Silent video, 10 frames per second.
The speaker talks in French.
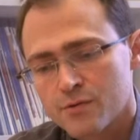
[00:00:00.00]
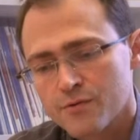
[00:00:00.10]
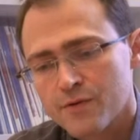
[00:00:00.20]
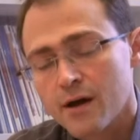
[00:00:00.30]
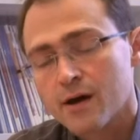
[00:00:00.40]

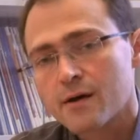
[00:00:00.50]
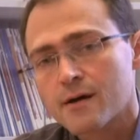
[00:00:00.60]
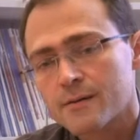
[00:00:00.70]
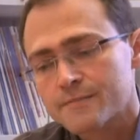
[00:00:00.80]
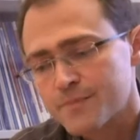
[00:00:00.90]
faire
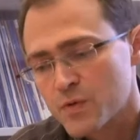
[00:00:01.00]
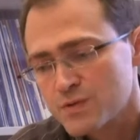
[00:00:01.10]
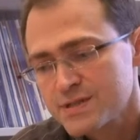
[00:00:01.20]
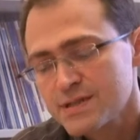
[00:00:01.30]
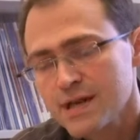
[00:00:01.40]

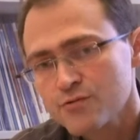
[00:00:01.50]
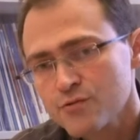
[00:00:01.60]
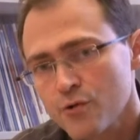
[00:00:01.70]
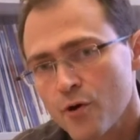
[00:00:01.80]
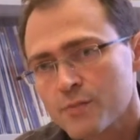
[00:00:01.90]
une
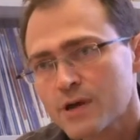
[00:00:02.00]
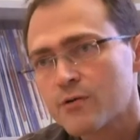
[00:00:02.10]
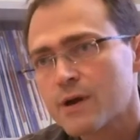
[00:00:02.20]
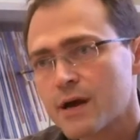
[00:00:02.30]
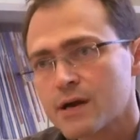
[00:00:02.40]
signature en
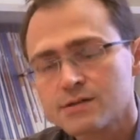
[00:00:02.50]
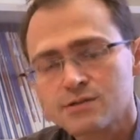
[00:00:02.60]
micro-RN,